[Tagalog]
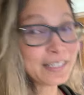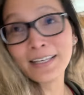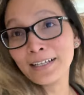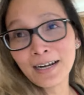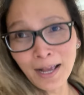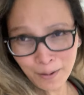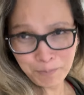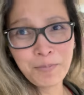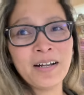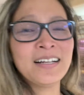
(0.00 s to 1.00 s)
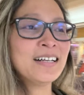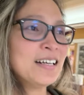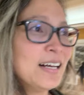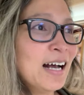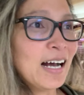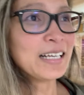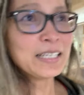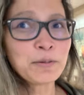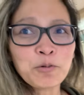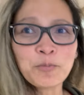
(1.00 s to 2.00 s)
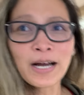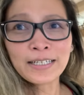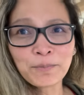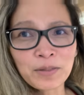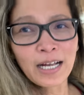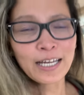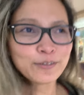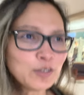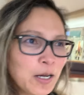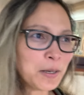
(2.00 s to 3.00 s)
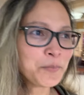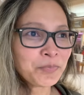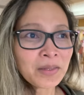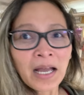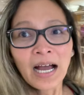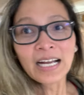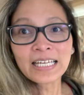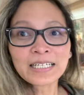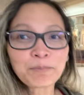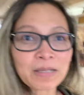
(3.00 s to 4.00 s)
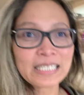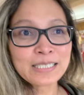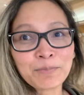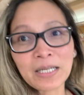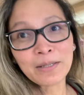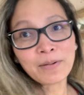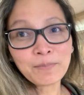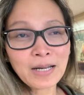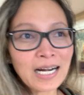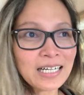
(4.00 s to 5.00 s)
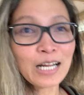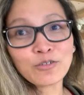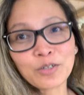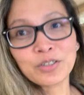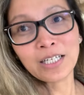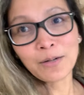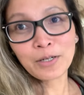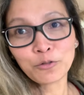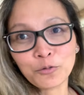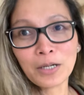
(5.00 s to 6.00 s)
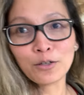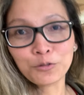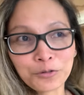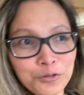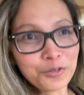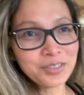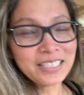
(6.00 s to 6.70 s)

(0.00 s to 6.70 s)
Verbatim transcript: hirap! Ang hirap humanap ng ano, ang hirap mag-isip ng iba vlog, lalo na kung hindi ka marunong magluto.